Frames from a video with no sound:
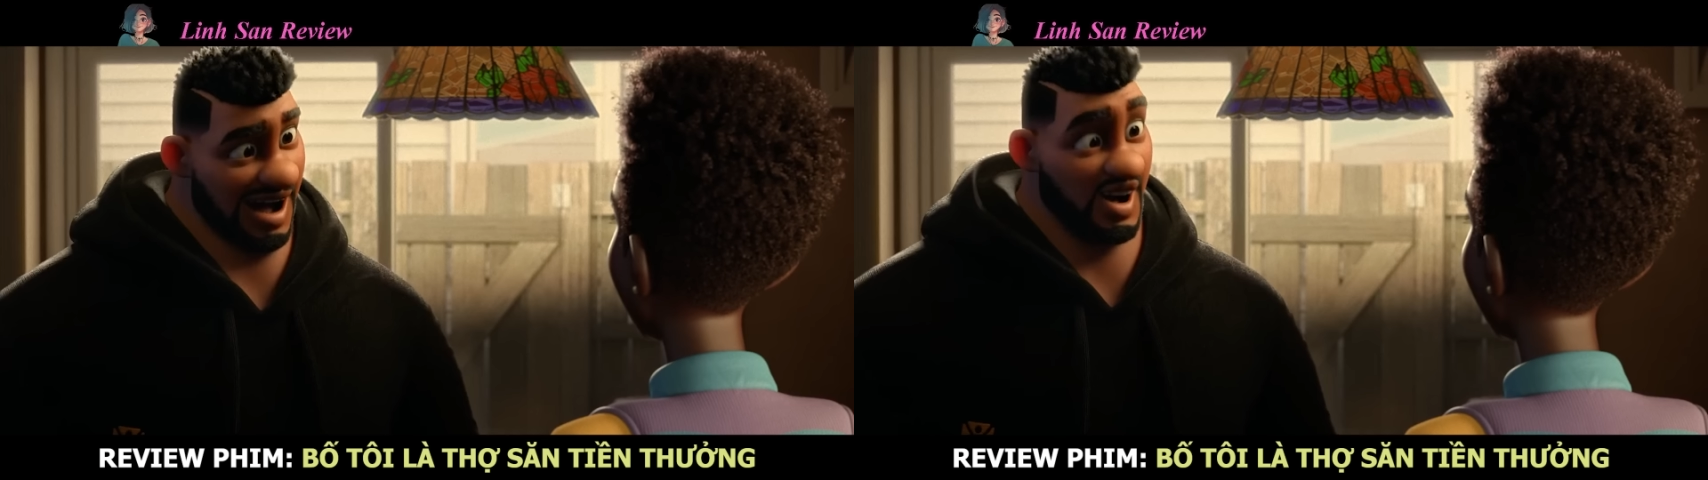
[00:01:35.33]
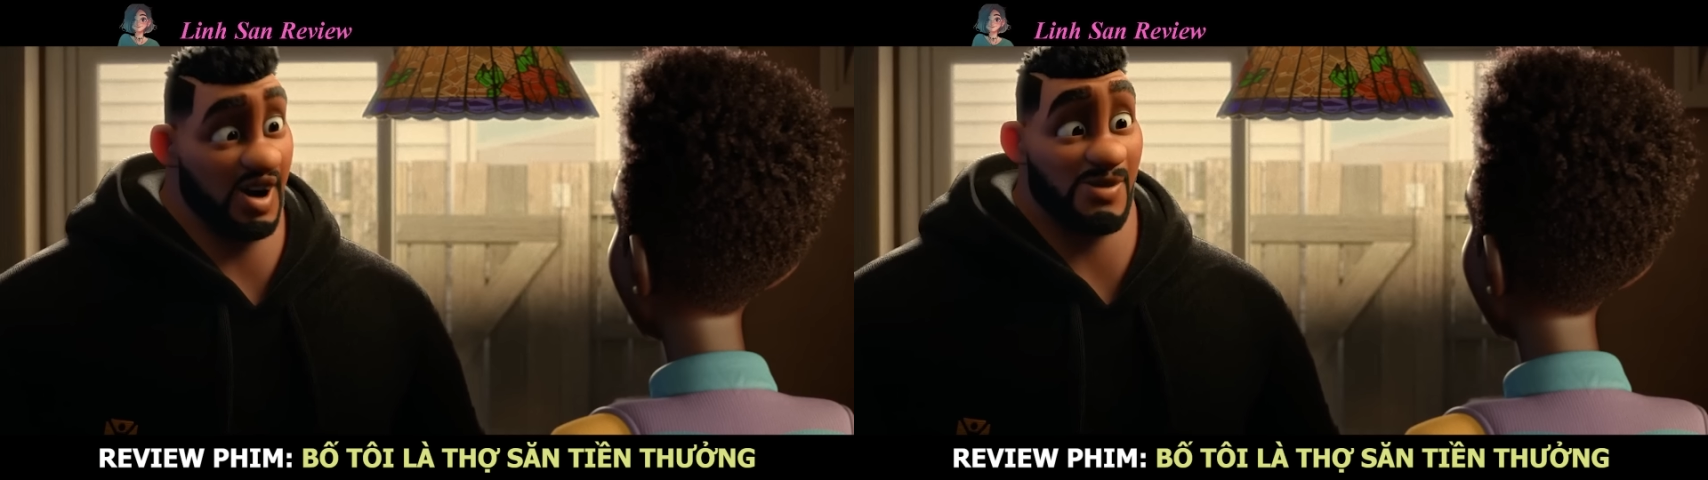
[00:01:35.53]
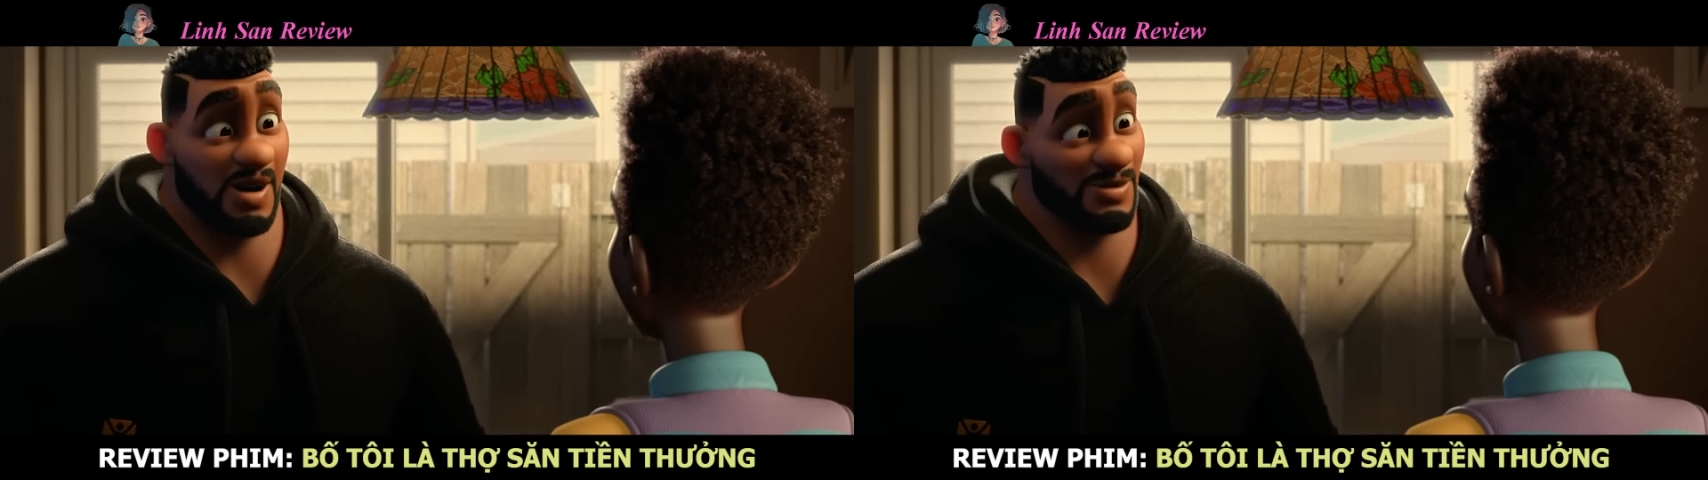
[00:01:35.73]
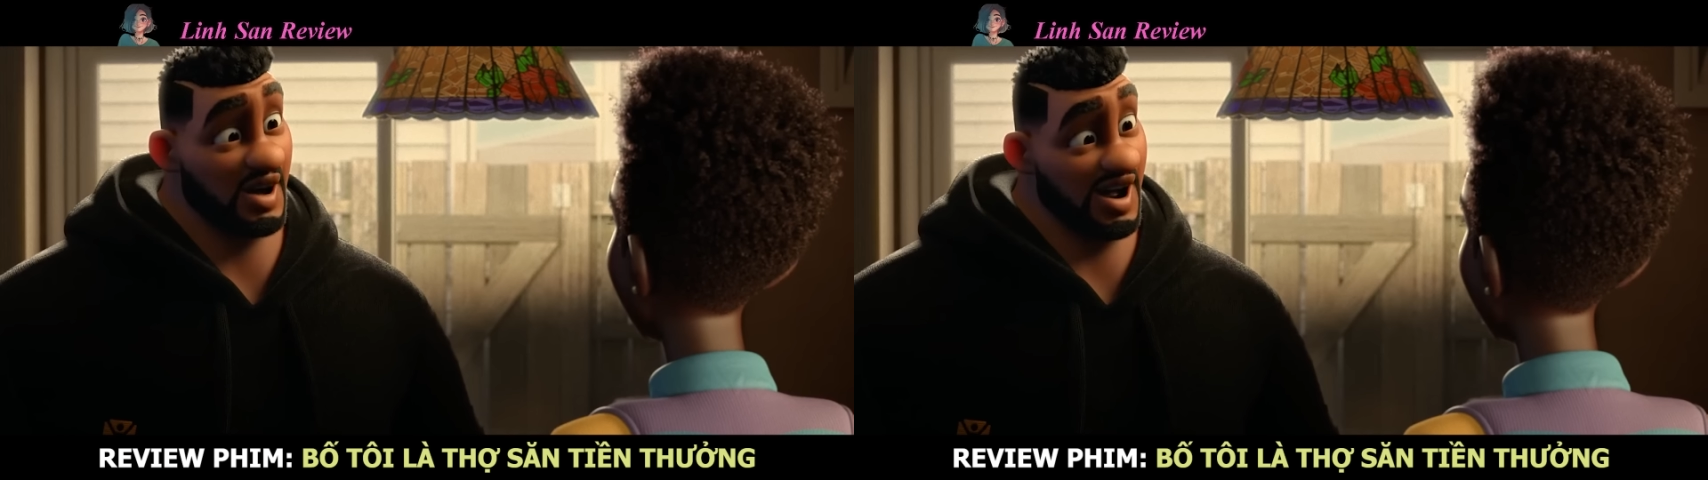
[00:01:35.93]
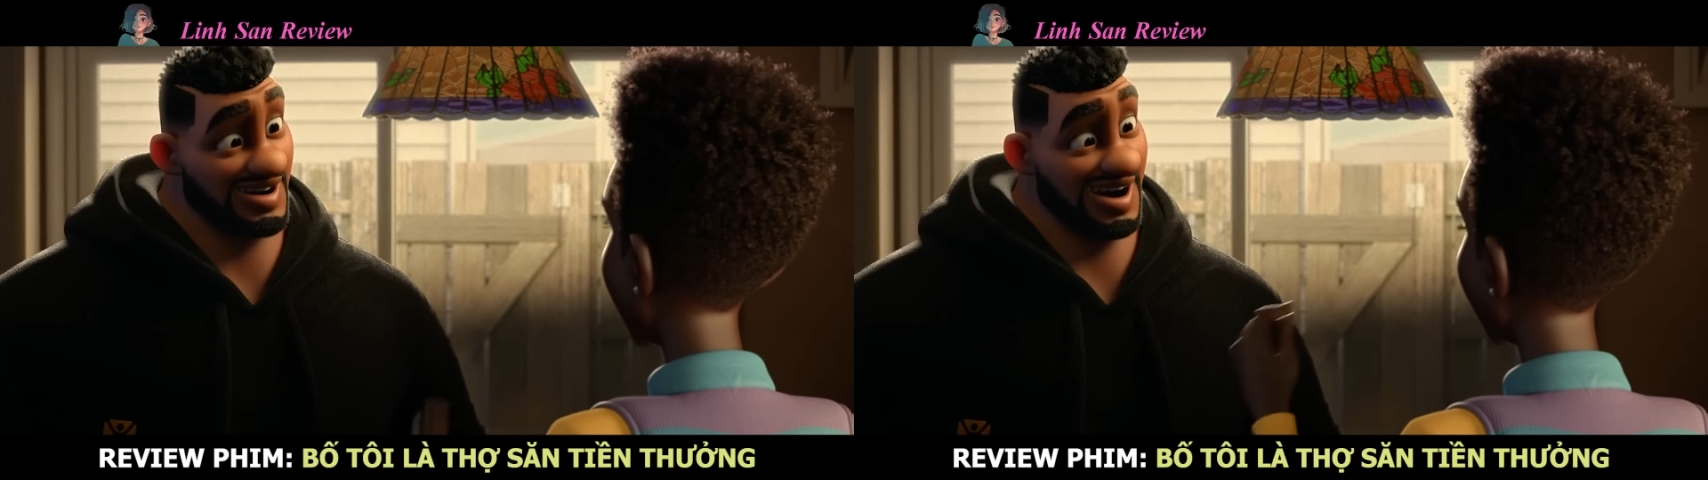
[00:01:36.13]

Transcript: nhưng con bé lại thuê một